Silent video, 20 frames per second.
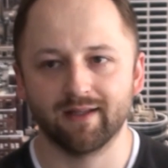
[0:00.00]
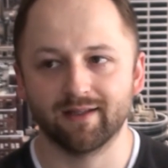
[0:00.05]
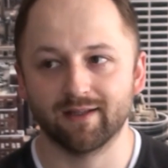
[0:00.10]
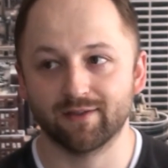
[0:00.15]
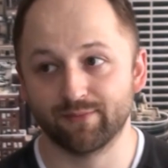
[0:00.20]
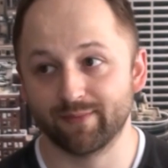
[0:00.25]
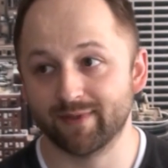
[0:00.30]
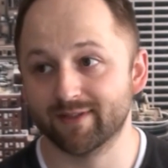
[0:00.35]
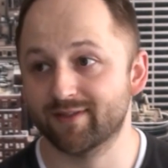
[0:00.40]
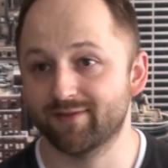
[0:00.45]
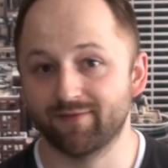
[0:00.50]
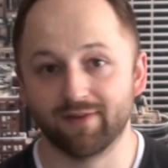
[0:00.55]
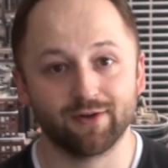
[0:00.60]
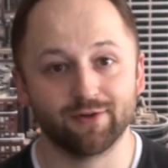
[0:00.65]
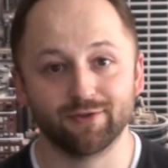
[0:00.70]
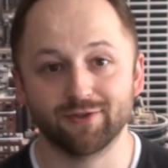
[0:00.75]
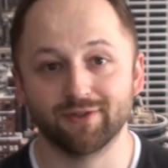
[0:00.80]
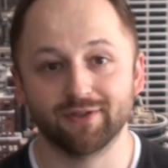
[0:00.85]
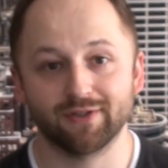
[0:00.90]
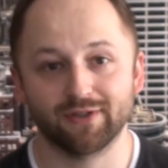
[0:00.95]
Natomiast dwie
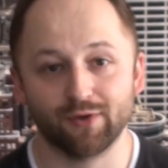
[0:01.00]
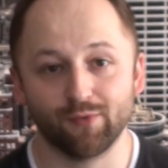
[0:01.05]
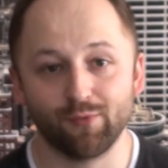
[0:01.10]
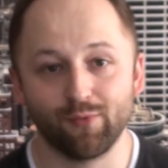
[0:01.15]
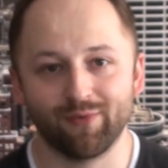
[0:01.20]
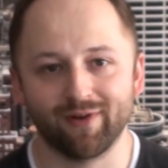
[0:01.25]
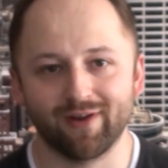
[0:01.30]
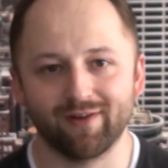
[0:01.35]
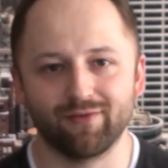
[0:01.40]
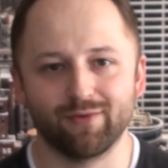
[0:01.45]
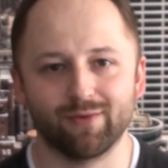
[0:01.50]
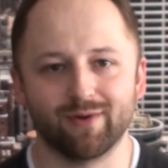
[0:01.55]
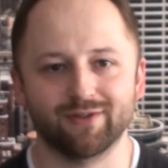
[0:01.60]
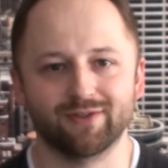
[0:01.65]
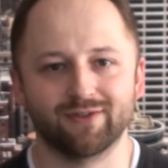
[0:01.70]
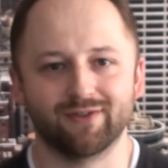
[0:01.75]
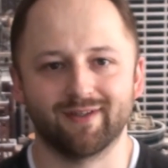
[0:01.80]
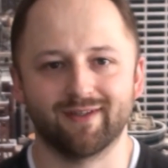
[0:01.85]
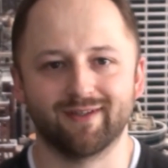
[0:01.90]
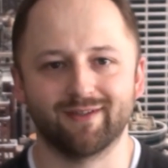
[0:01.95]
godziny temu pojawiła
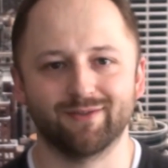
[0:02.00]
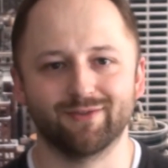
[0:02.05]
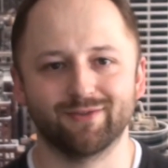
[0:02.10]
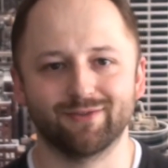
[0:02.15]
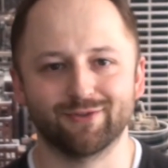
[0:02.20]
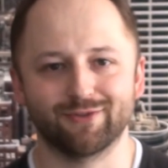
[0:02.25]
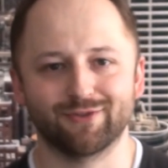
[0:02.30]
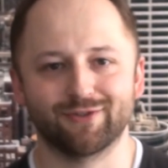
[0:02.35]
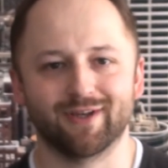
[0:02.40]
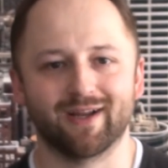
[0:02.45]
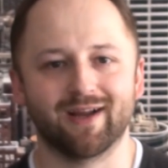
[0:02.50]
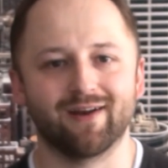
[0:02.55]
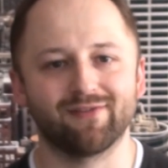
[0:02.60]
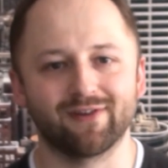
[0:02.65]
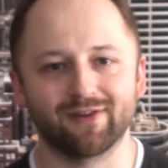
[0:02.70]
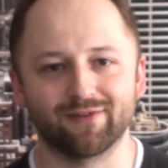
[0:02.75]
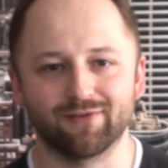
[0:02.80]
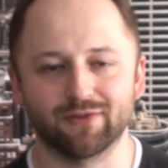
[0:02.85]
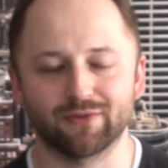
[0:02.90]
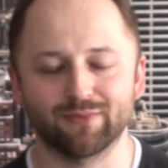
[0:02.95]
się no, dość
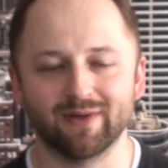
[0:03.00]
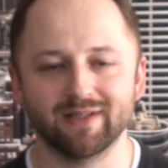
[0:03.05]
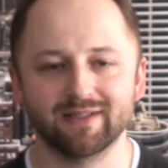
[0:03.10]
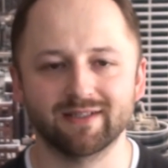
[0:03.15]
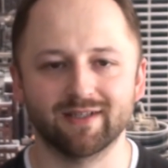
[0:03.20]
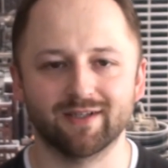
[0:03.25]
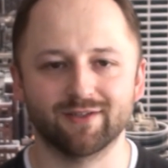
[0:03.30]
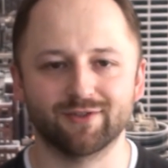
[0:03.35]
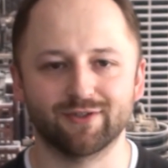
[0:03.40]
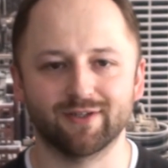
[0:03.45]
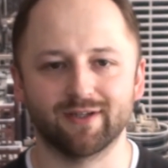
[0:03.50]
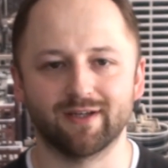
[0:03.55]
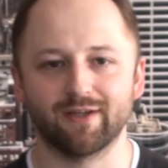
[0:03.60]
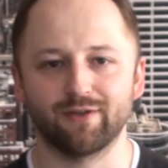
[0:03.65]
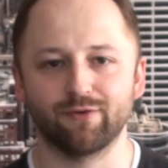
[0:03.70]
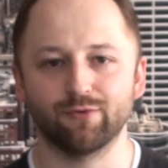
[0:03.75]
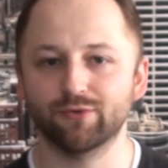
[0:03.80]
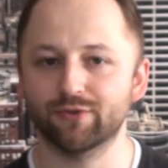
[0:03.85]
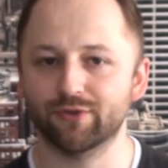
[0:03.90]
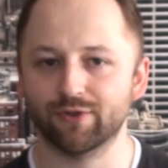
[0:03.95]
ciekawa informacja, że
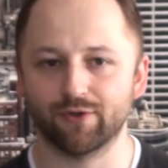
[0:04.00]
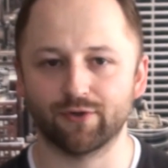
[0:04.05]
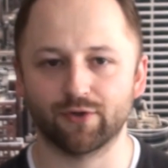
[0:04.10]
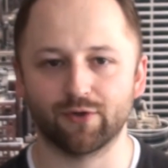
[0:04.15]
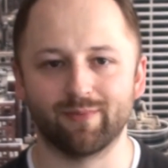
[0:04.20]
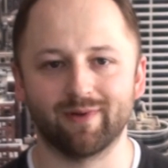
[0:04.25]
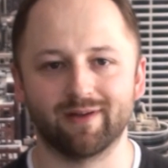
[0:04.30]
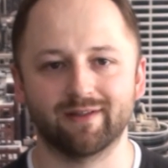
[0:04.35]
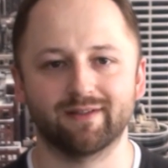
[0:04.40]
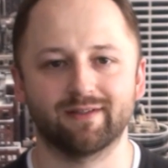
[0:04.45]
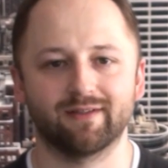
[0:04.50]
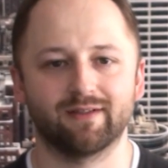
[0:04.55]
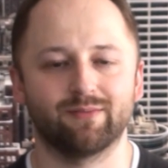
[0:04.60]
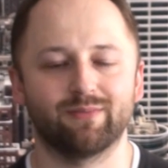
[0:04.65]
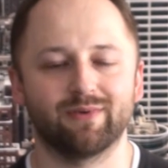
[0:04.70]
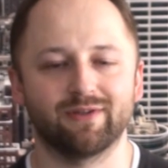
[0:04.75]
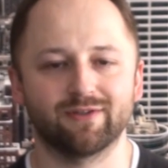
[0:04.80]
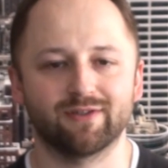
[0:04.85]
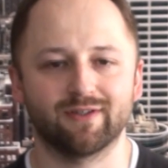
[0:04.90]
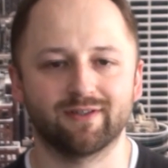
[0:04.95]
jutro Robert
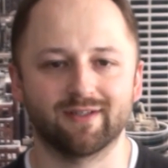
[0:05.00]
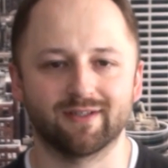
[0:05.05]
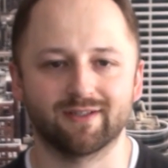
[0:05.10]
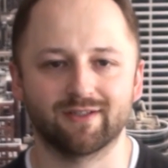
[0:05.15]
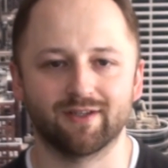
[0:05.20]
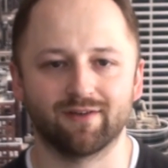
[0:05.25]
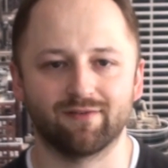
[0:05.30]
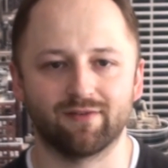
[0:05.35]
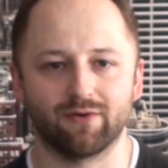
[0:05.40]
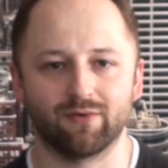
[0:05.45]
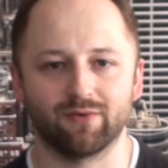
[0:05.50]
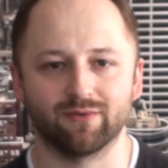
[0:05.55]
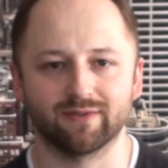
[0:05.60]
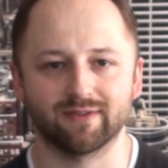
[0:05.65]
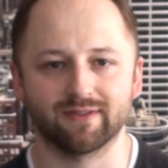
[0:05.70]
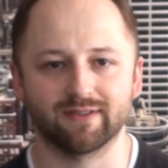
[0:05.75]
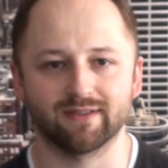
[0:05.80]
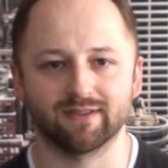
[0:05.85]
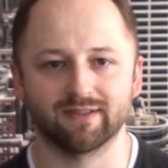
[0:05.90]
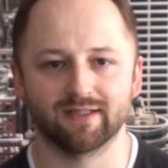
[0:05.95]
będzie testował
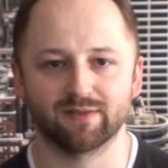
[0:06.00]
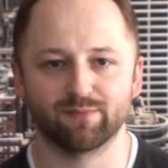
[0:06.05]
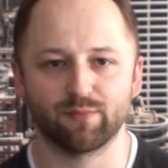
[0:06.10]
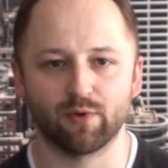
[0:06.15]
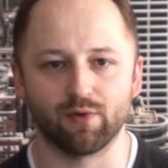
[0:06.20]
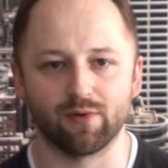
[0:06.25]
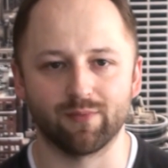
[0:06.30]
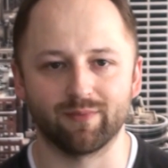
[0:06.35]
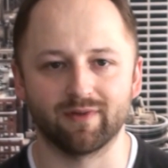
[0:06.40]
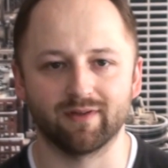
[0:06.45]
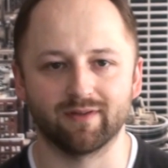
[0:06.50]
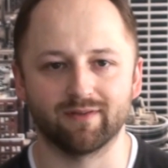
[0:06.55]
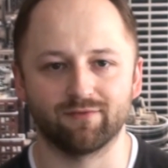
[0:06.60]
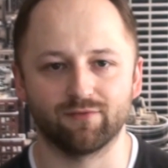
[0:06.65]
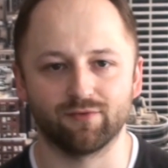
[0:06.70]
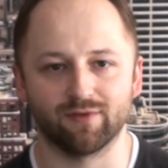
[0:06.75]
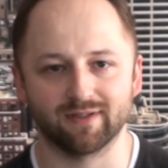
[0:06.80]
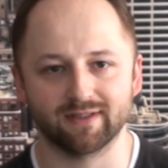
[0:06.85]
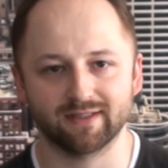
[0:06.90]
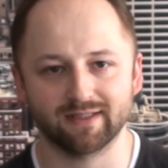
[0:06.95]
z zespołem
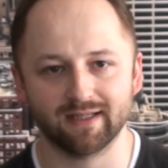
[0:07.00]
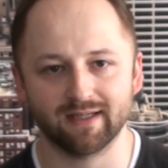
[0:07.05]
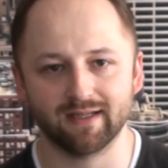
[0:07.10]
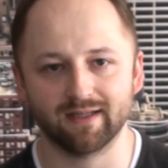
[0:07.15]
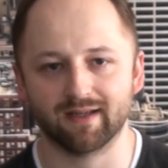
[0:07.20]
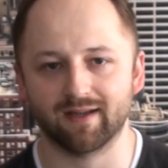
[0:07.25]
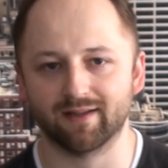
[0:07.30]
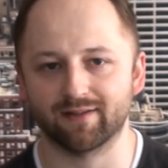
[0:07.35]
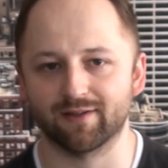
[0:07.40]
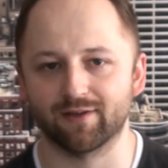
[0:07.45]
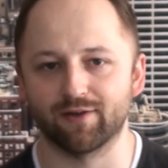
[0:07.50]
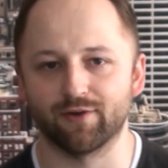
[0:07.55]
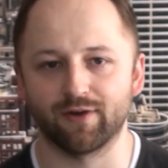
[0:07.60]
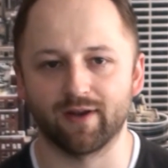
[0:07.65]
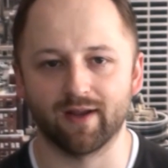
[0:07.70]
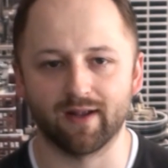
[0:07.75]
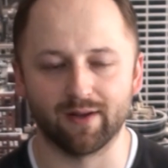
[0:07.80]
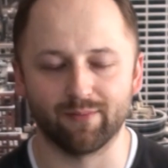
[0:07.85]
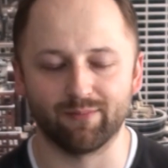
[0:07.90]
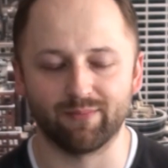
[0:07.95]
WEC
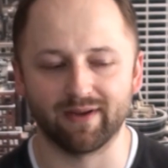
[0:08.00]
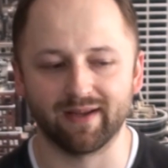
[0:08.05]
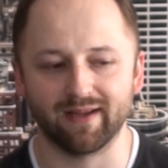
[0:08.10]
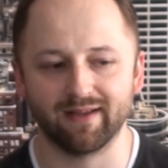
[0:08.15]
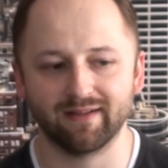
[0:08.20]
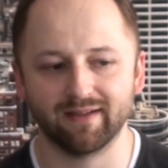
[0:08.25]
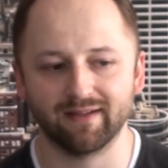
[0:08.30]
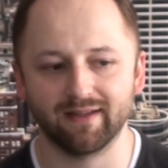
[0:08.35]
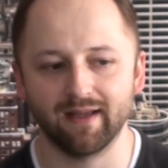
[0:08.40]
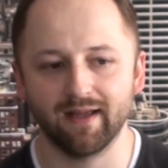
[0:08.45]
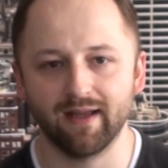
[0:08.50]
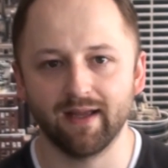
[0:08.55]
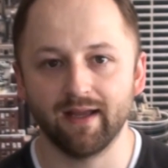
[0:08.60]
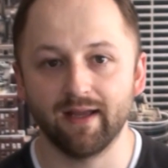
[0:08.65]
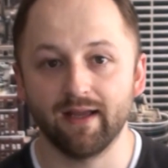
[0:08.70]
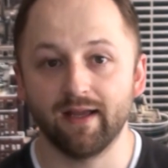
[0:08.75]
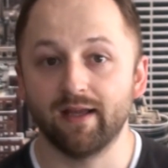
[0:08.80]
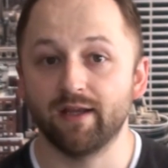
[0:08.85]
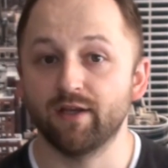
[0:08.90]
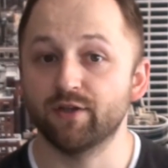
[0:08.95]
kategorii LMP1
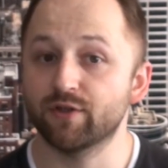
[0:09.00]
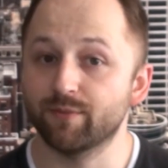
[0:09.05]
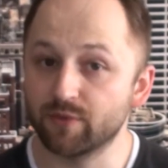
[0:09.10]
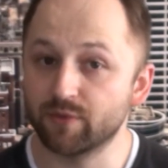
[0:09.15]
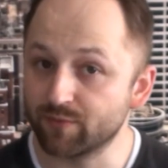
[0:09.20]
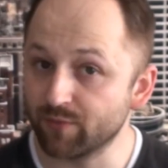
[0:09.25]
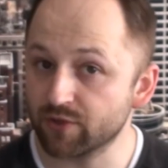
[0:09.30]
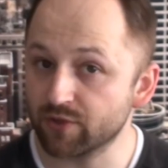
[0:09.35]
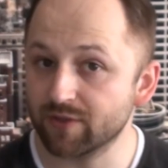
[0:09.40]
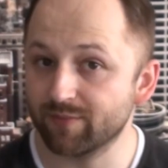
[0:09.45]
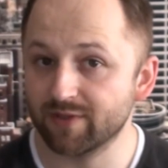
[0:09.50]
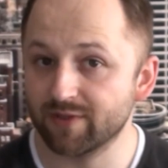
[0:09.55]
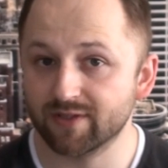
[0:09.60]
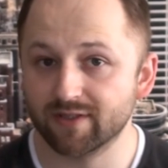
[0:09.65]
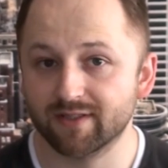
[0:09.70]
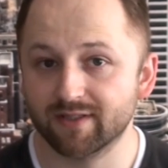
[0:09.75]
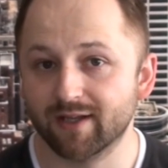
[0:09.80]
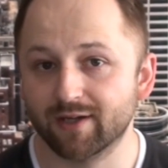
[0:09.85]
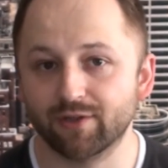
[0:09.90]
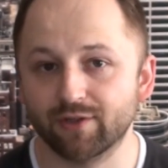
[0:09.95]
i że być może
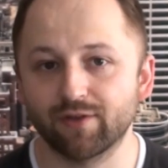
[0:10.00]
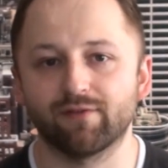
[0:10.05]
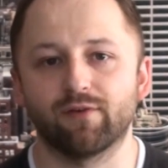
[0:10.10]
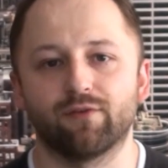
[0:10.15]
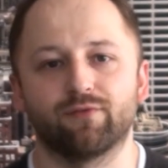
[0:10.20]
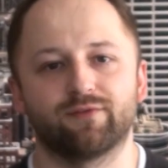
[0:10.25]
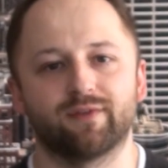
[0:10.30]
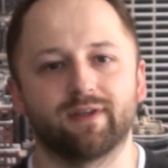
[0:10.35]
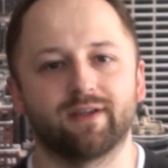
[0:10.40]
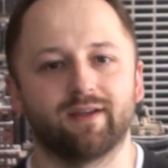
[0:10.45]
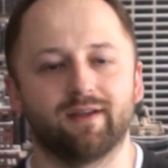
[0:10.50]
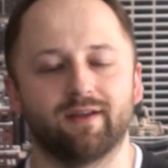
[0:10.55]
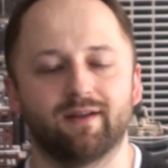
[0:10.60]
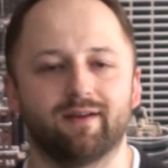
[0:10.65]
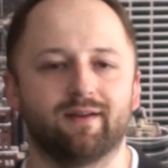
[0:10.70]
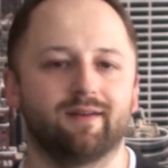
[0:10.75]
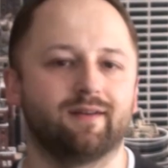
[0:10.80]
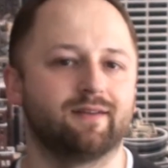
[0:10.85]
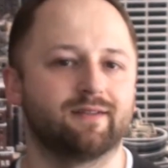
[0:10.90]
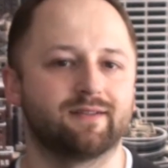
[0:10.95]
będzie startował w tej
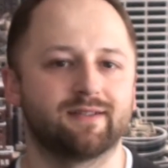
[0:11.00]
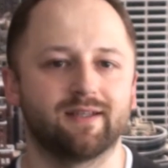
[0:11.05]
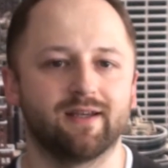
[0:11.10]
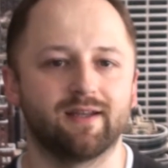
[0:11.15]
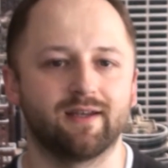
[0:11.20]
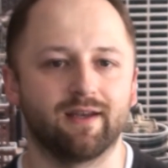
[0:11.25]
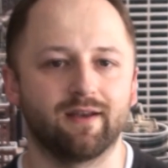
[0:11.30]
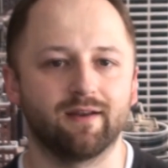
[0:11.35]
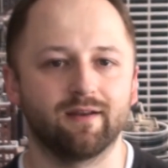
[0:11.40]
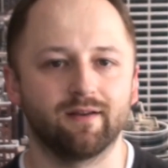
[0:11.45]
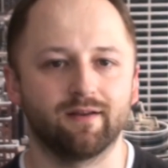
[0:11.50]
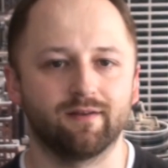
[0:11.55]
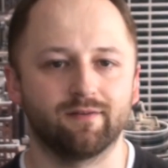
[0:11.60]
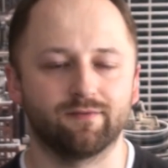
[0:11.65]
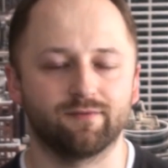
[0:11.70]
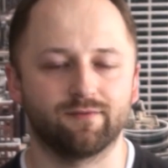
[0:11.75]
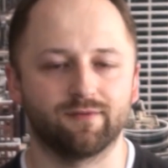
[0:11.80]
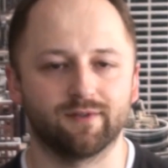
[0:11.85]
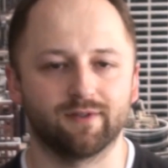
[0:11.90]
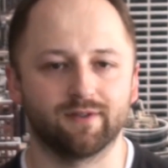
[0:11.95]
e, serii
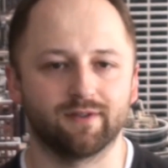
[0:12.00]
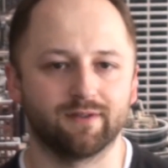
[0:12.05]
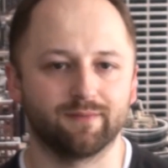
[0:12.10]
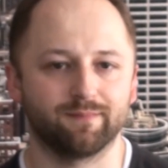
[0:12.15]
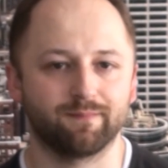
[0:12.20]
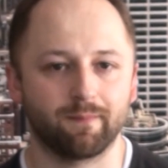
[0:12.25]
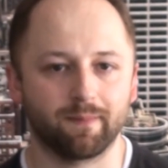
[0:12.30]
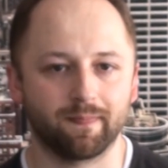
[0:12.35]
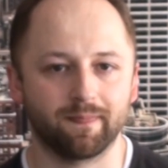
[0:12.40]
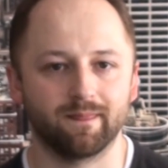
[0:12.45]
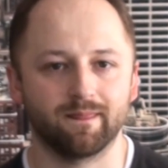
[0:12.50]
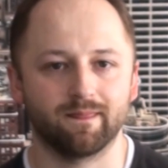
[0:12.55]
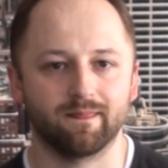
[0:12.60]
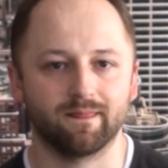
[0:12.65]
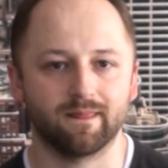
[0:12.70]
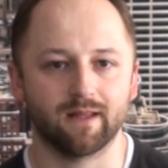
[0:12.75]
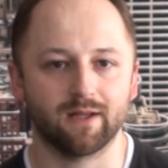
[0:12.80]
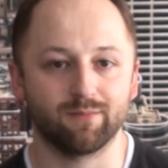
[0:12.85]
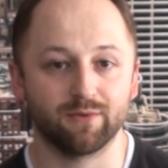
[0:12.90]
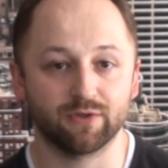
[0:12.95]
w
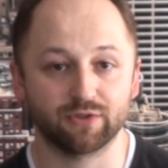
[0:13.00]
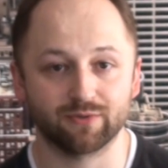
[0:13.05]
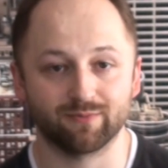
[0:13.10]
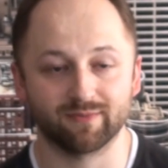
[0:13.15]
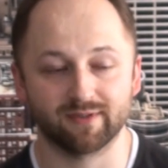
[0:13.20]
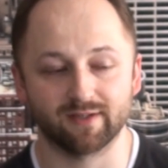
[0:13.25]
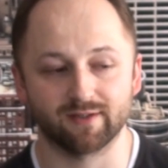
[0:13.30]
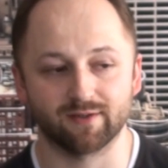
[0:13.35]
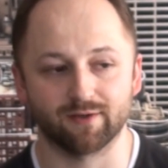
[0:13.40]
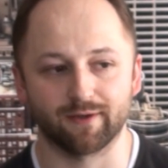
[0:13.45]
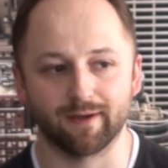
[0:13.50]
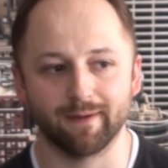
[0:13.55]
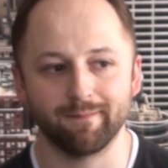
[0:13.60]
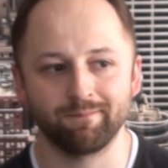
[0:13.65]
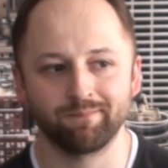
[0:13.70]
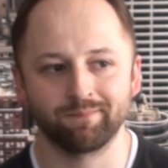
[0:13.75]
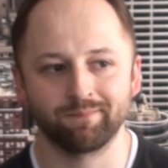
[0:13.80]
najbliższym sezonie.